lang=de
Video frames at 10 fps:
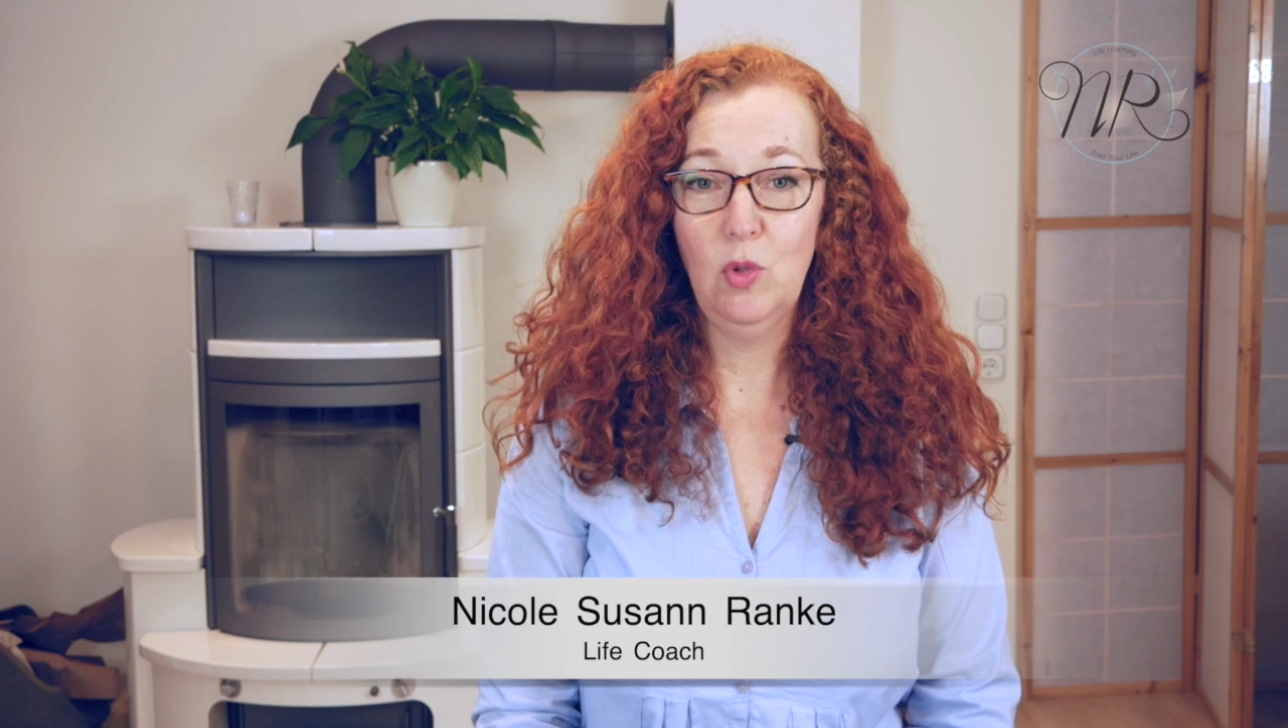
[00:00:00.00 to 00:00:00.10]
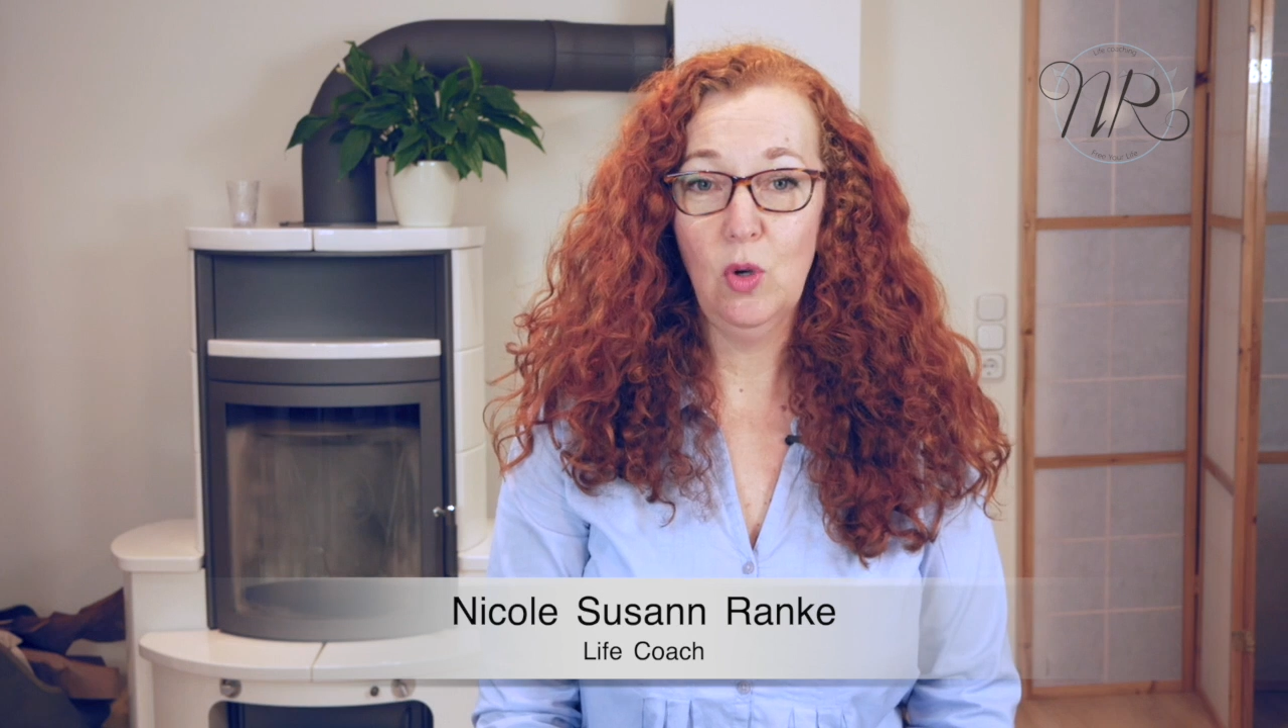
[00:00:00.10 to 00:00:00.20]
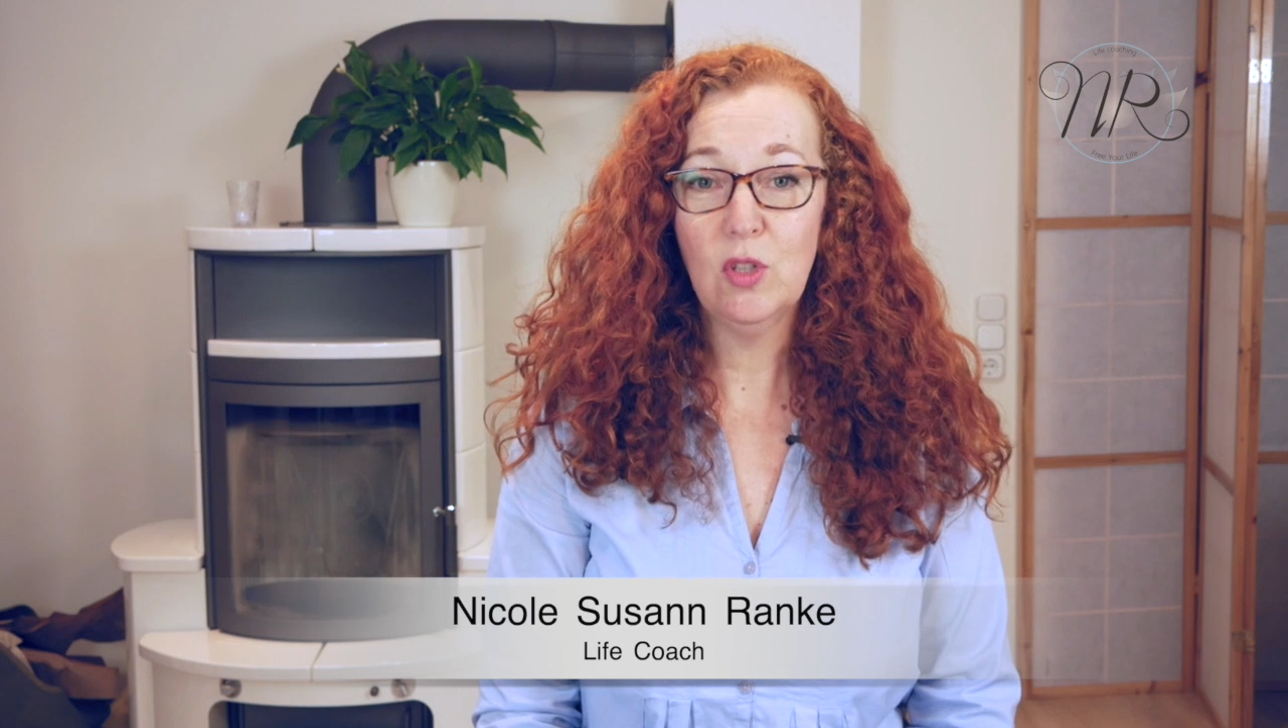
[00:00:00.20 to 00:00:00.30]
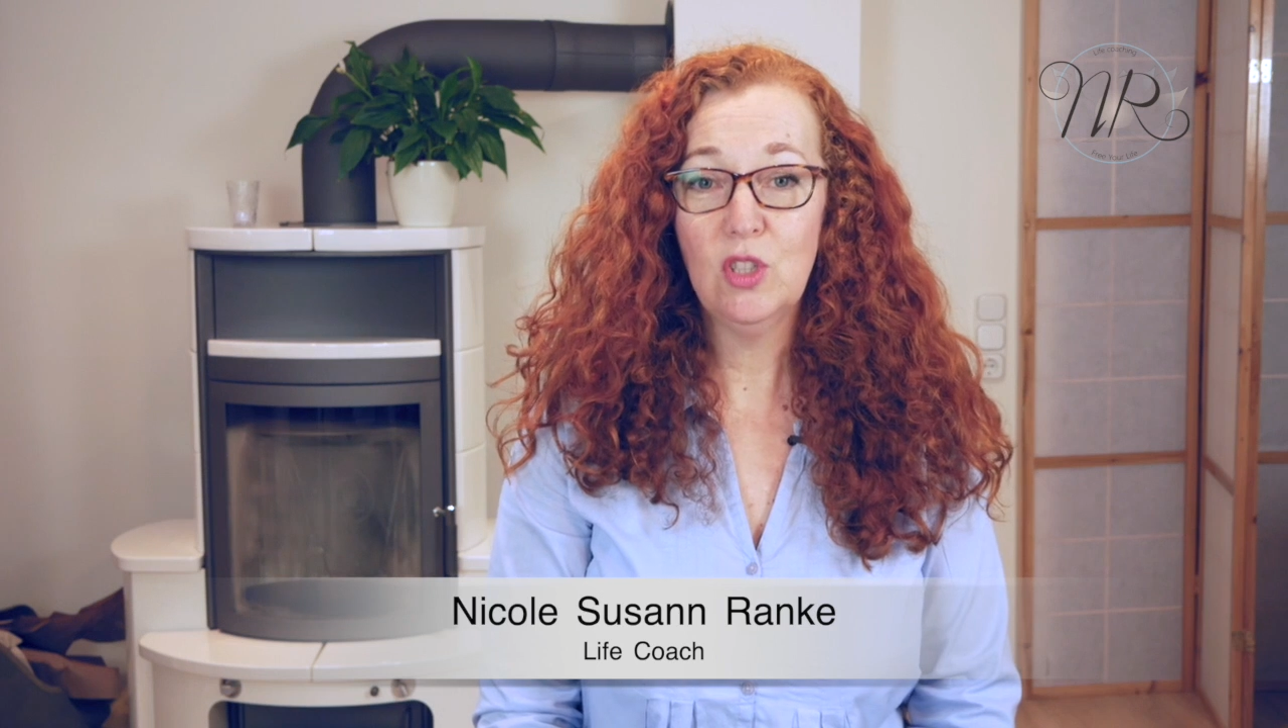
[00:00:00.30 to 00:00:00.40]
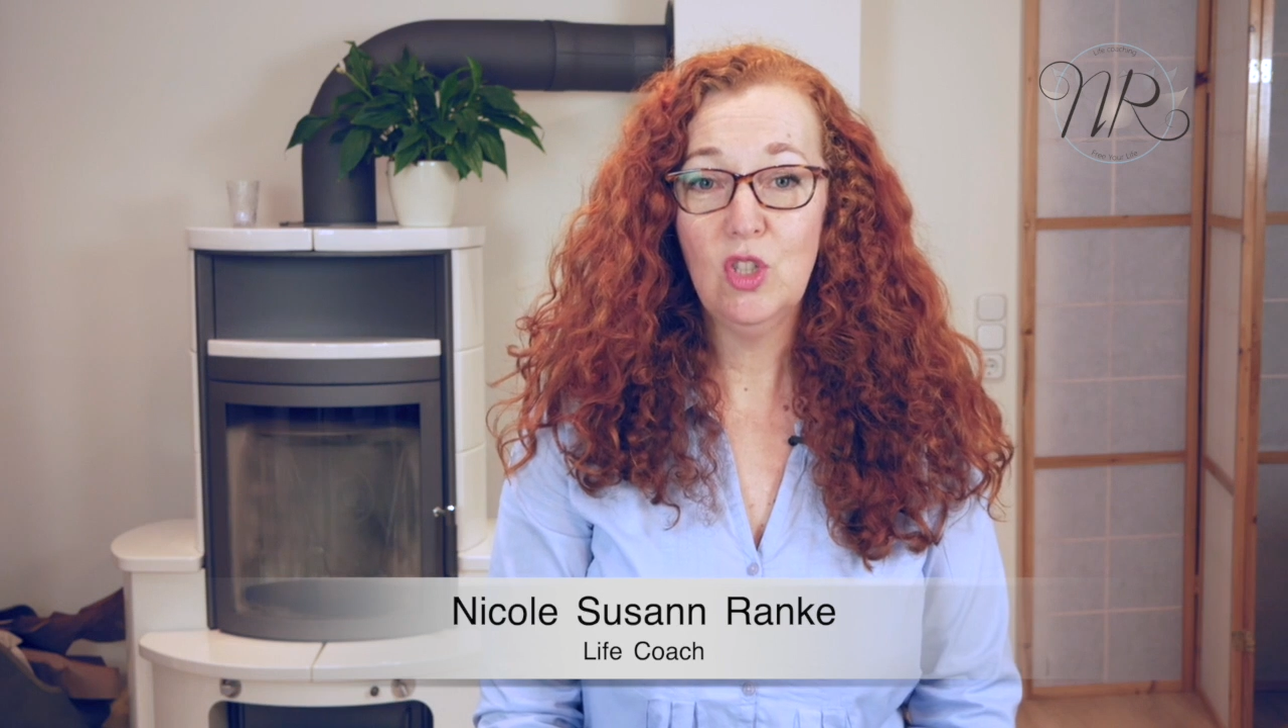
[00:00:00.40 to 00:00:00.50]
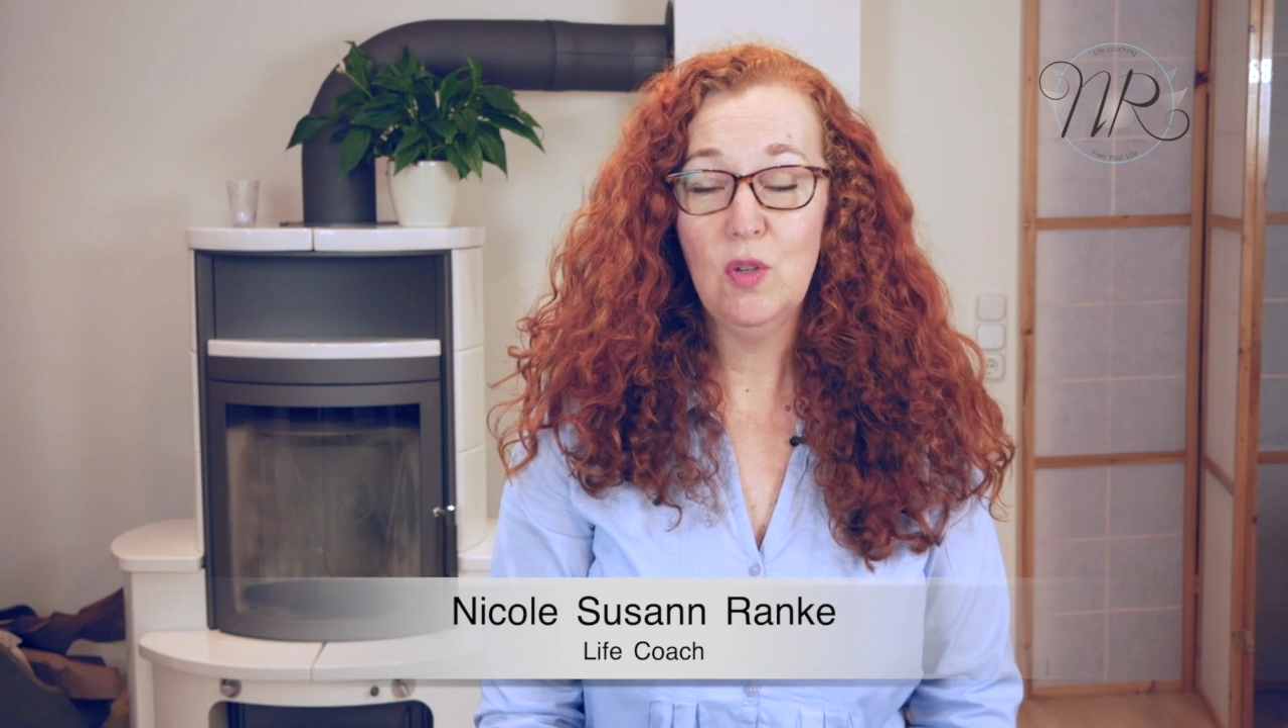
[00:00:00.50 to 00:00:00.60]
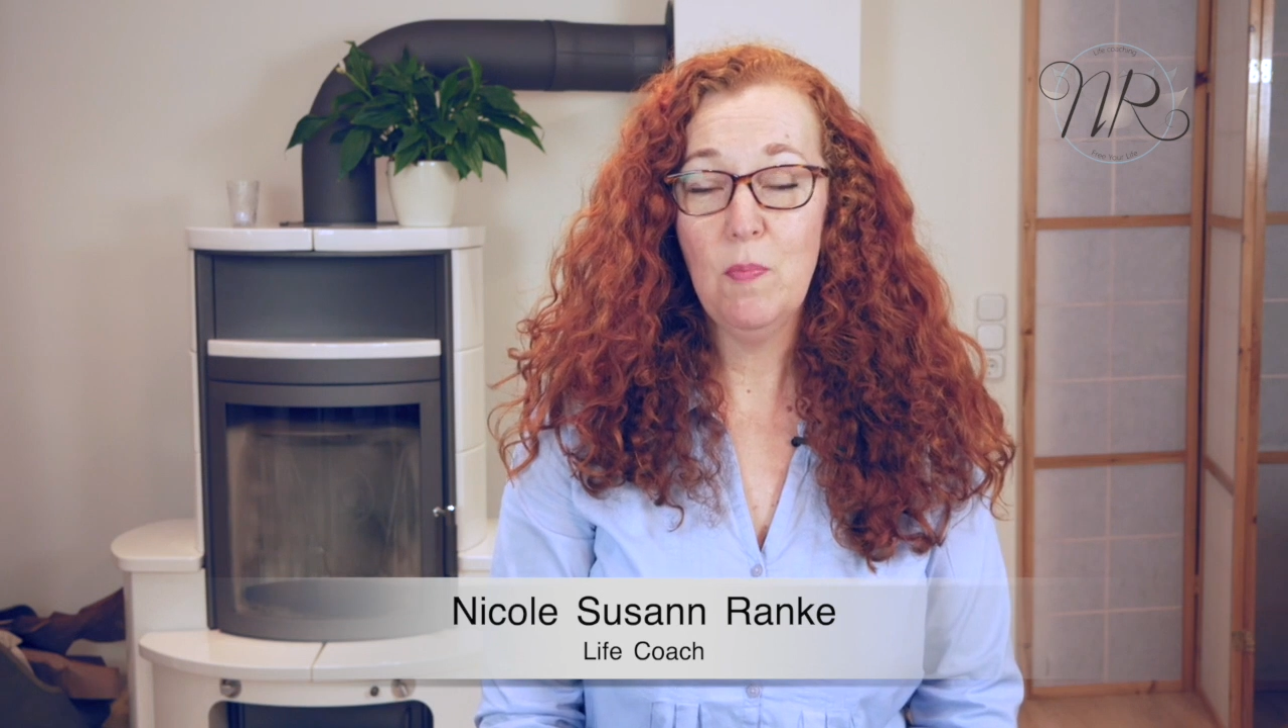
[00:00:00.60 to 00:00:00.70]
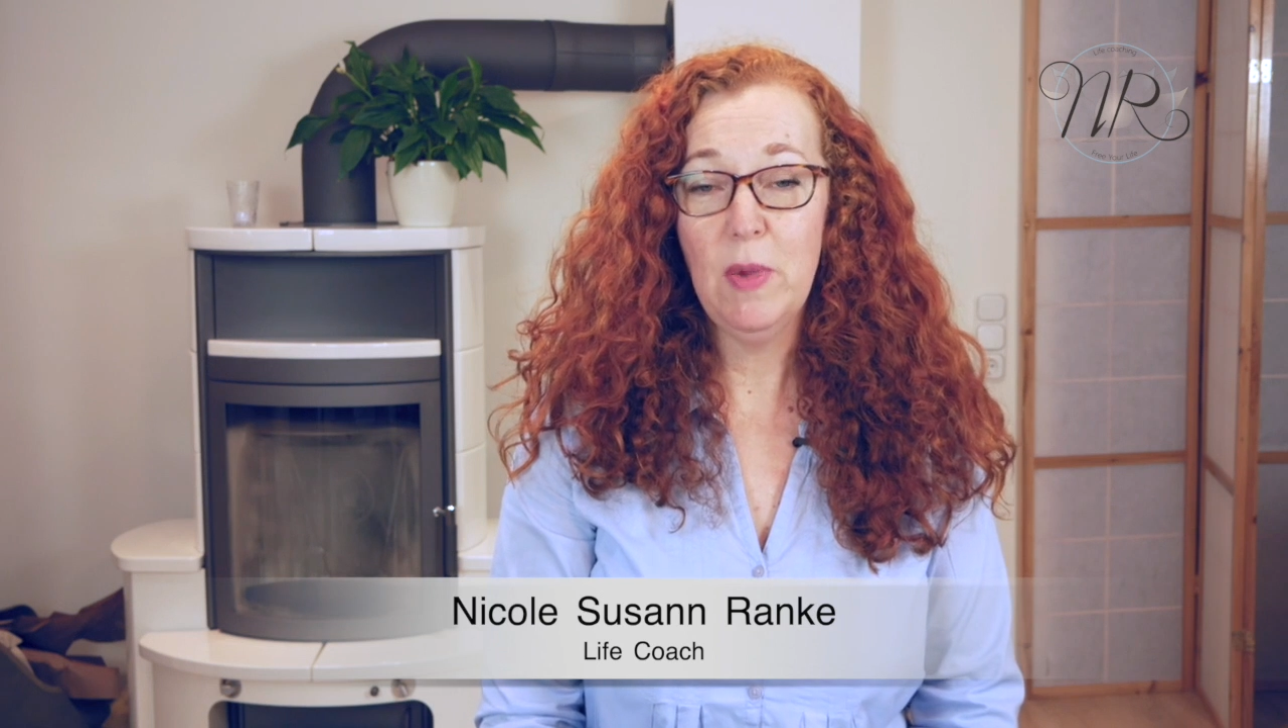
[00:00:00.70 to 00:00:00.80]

toxischen